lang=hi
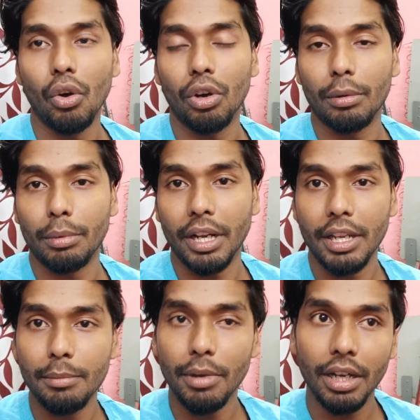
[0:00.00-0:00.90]
और
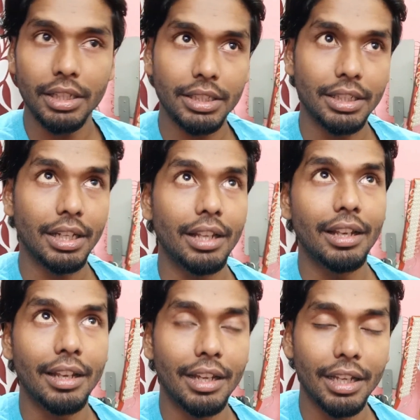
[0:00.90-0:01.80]
रही बात
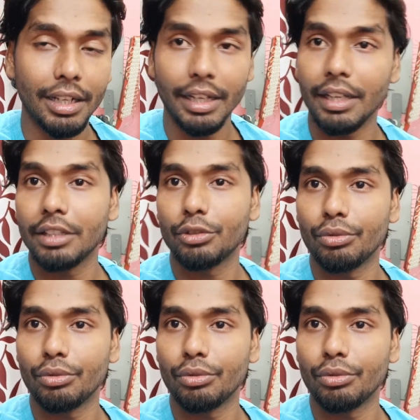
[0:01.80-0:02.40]
कल लगन है